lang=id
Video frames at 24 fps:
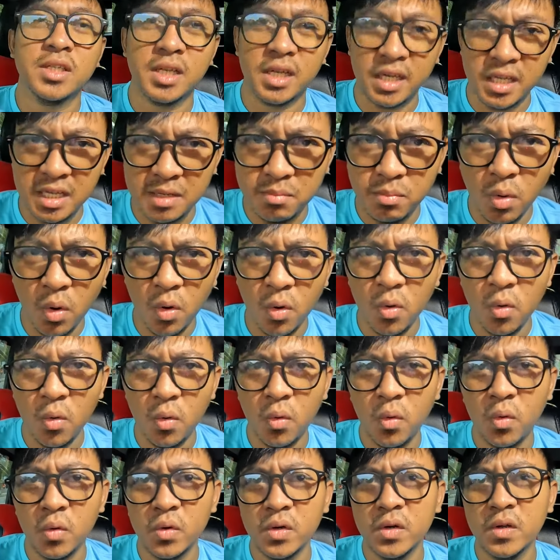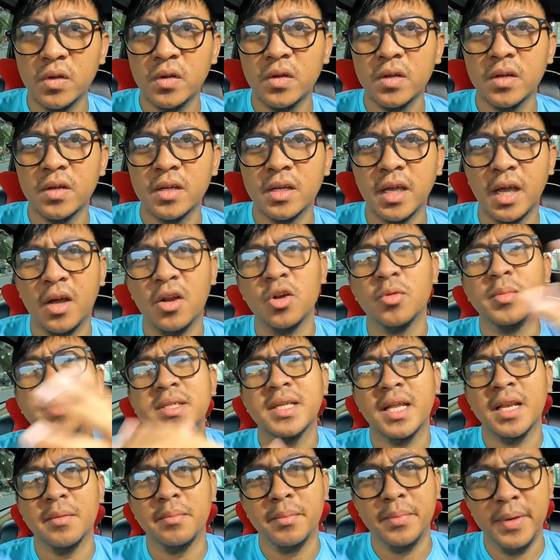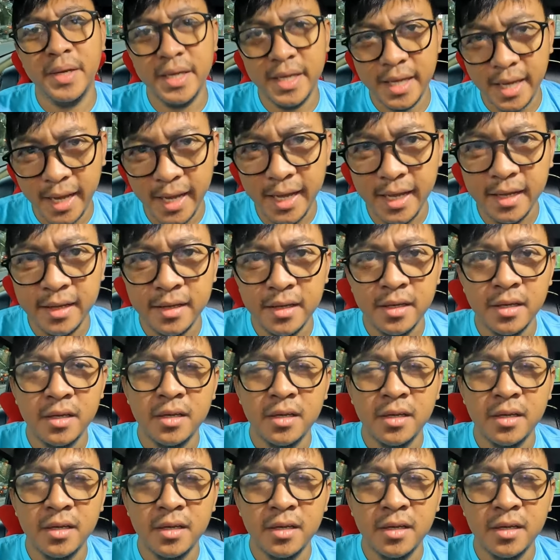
ribu ya kalau bisa lebih ya